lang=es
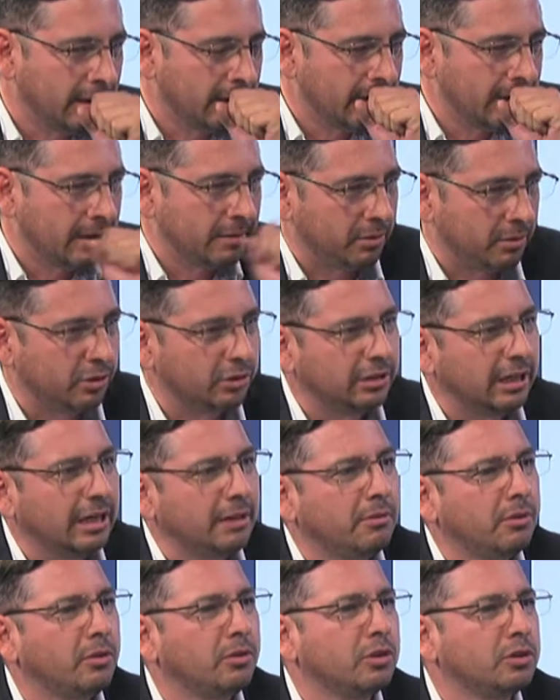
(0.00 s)
pero ese
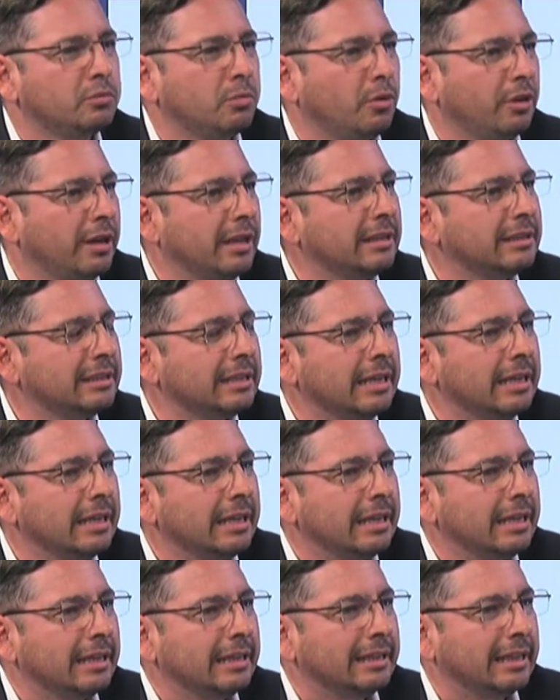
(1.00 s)
libro Dos Monedas
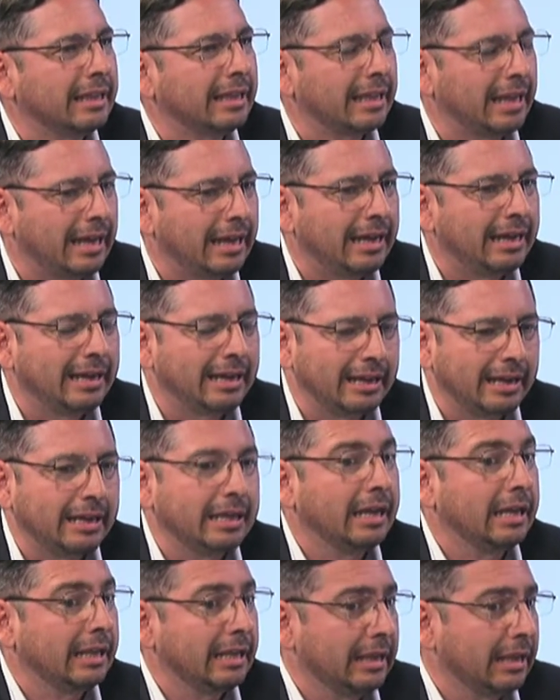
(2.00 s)
te da, y
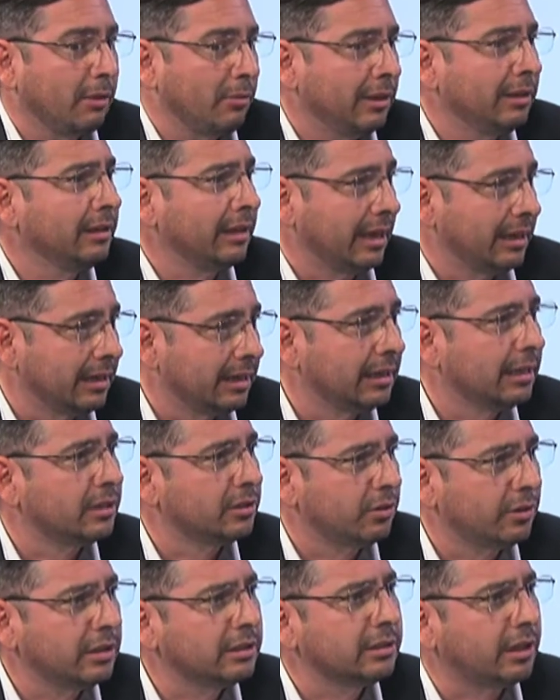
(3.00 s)
el de One Dyer, de
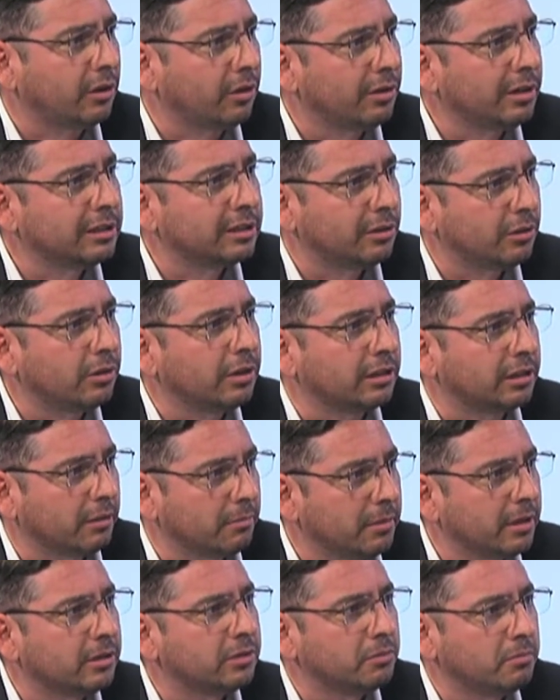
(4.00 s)
Zonas Errones, creo que
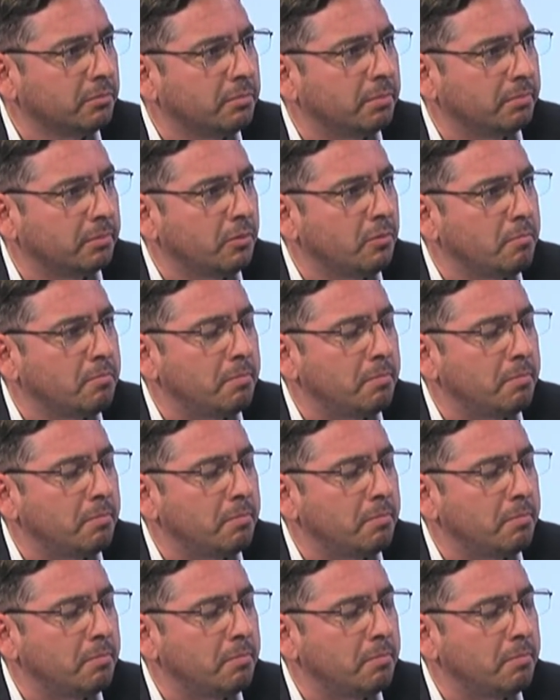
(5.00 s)
también es un, un